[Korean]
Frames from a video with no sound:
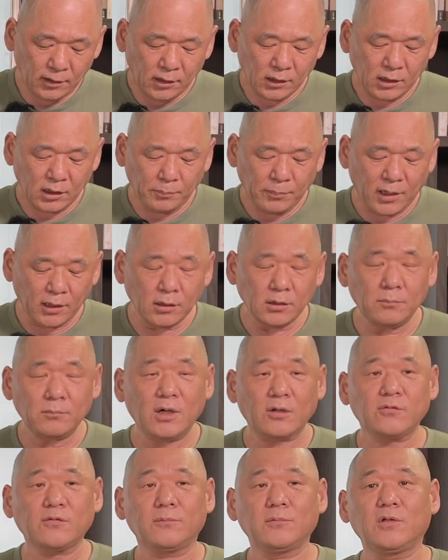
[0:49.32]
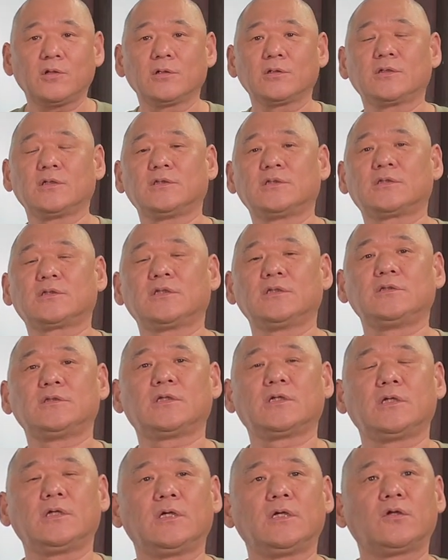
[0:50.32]
이 방금 말씀드렸듯이
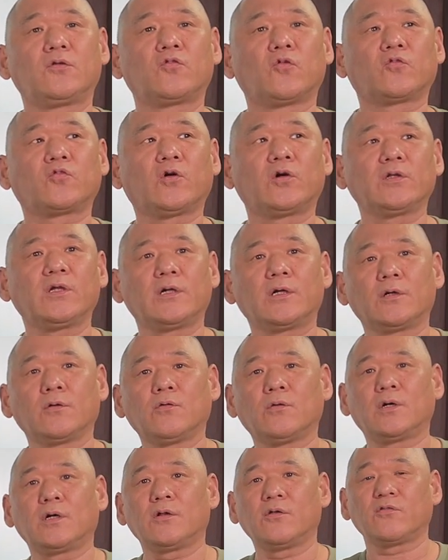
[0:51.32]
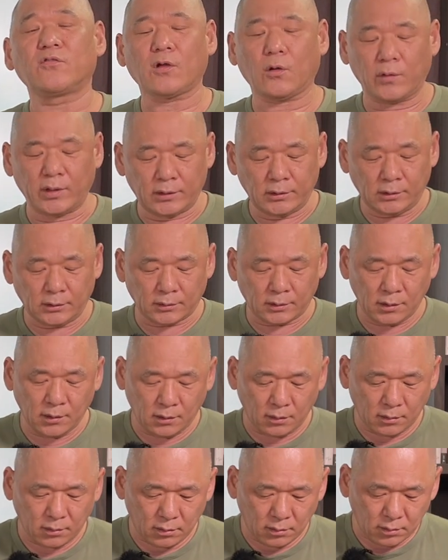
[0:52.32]
이제 이 조선이라고 하는 사회는
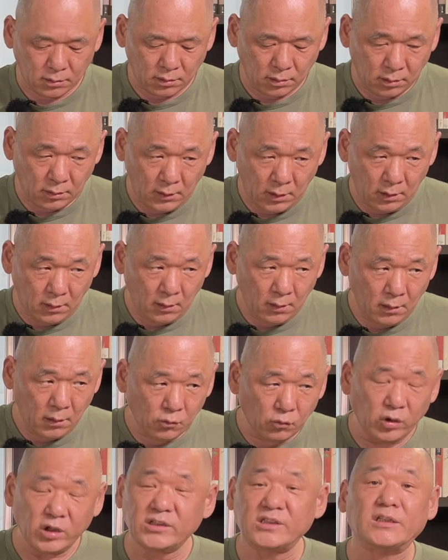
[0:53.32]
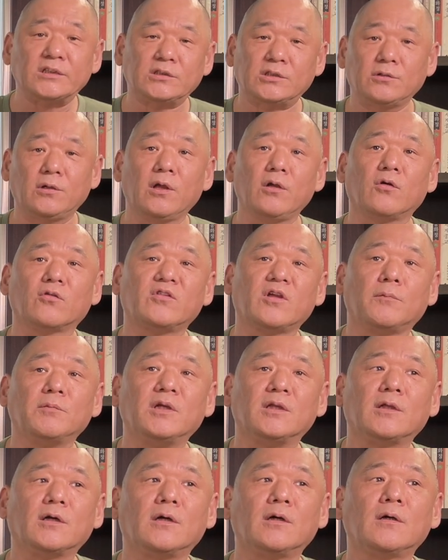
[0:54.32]
어, 우리 직전의
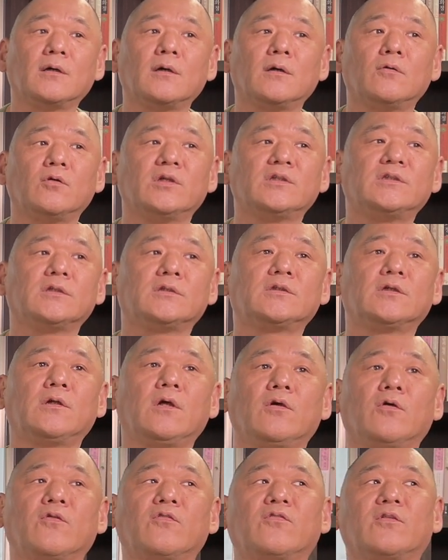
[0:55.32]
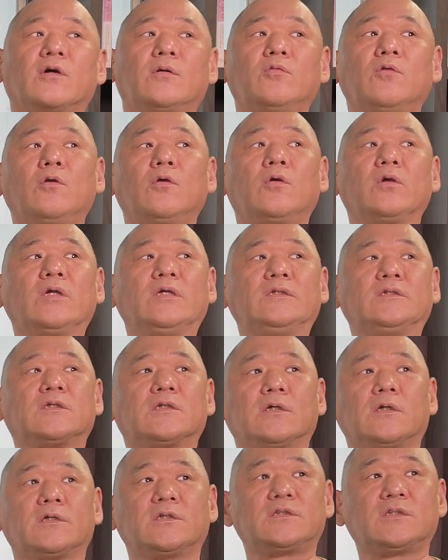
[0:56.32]
역사입니다. 우리 직전의 역사. 물론
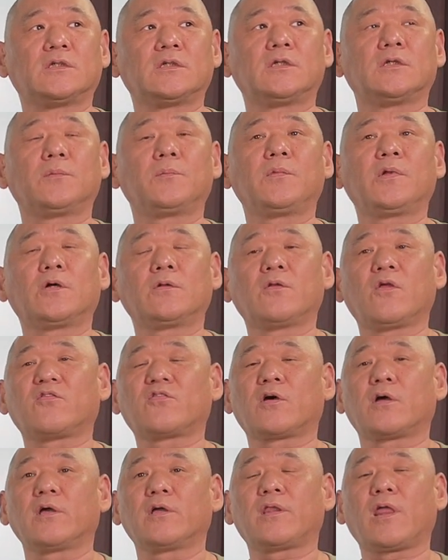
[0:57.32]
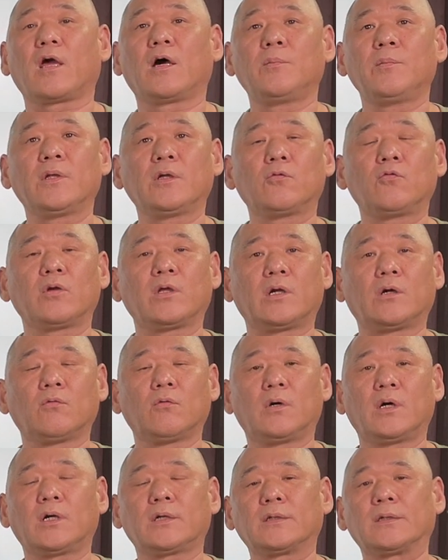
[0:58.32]
이제 지금 현대 사회
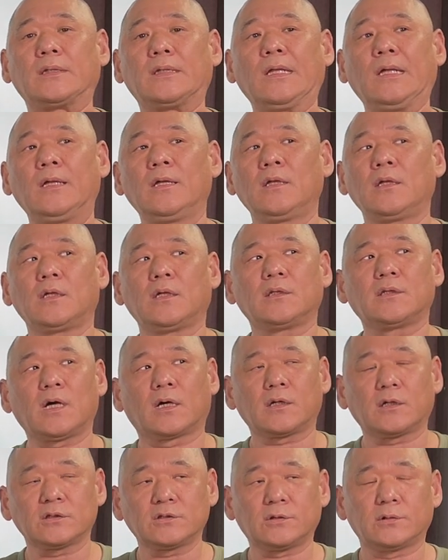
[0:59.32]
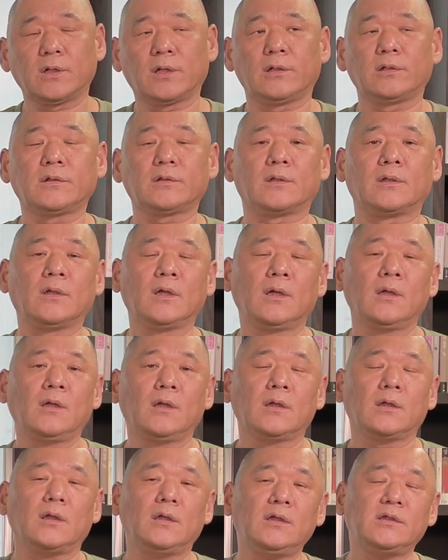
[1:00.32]
대한민국이라고 하는 이 나라 전에는
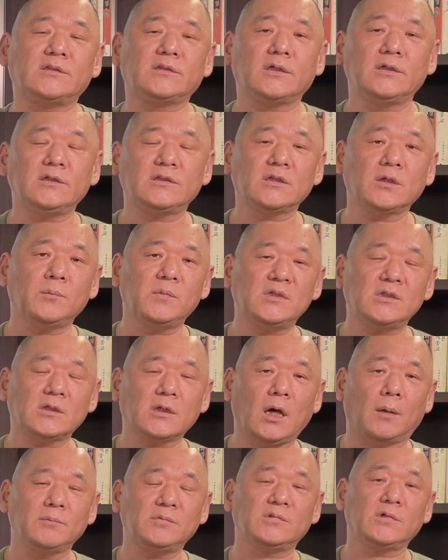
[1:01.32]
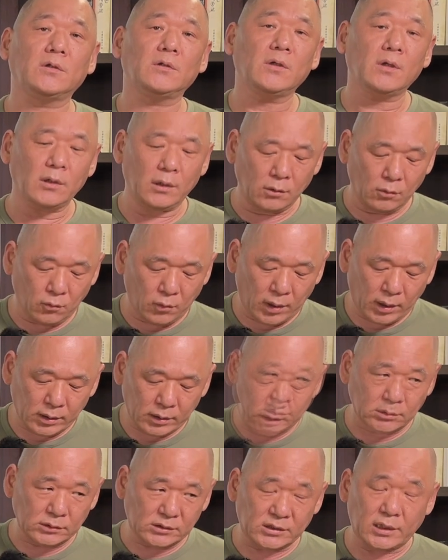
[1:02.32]
일제의 식민지 감정기라고
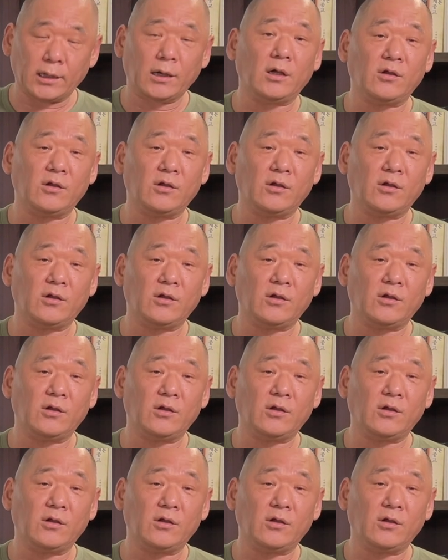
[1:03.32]
하는 시대가